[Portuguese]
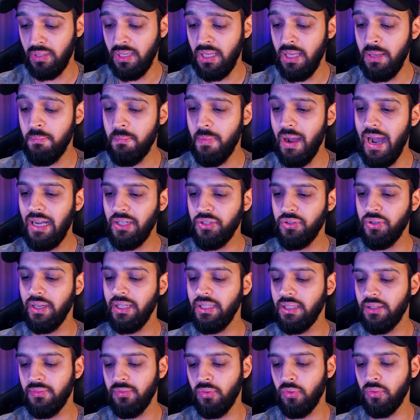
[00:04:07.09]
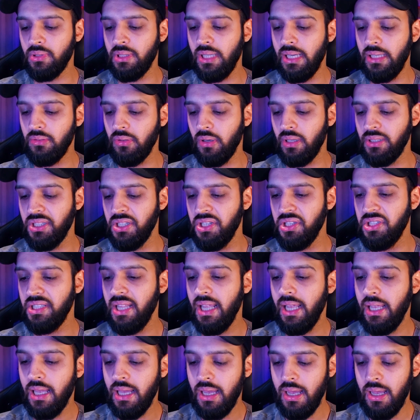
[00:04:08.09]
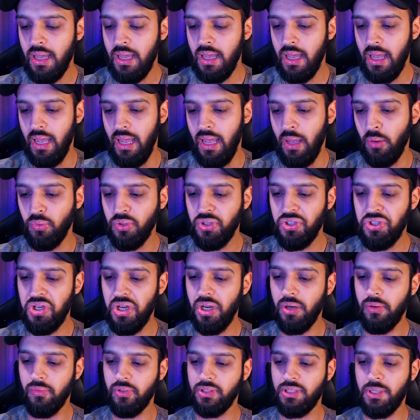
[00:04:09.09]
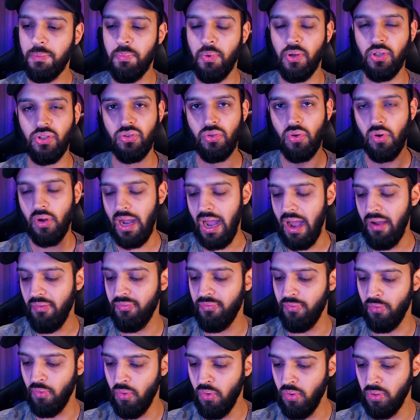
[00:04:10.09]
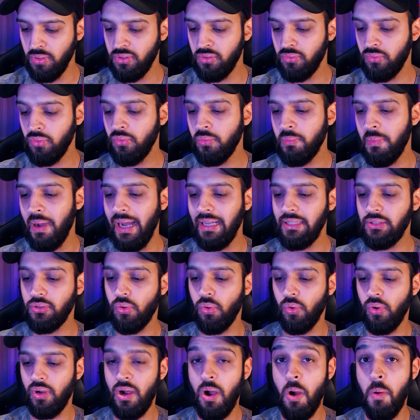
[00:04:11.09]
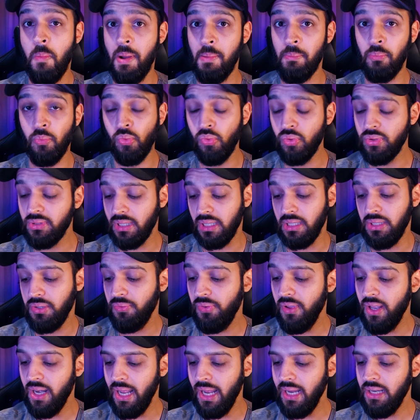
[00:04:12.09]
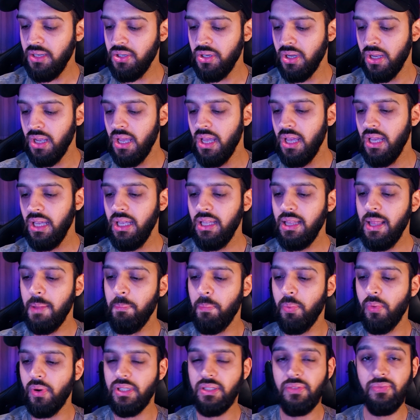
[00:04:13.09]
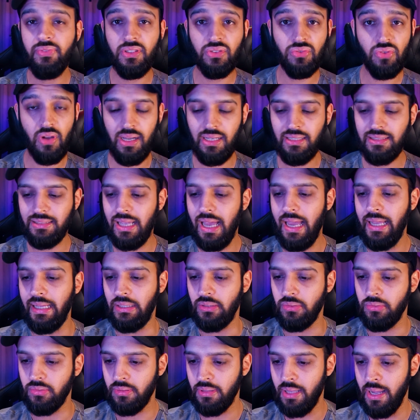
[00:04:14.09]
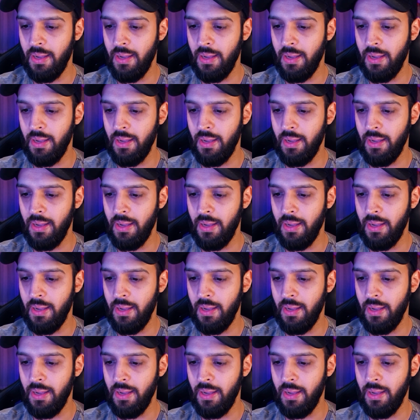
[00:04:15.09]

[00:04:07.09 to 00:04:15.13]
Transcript: Aqui embaixo ainda voltando, ó, a gente tem é, o estilo, você pode trocar a fonte, tudo mais, colocar uma música diferente e depois visualizar isso,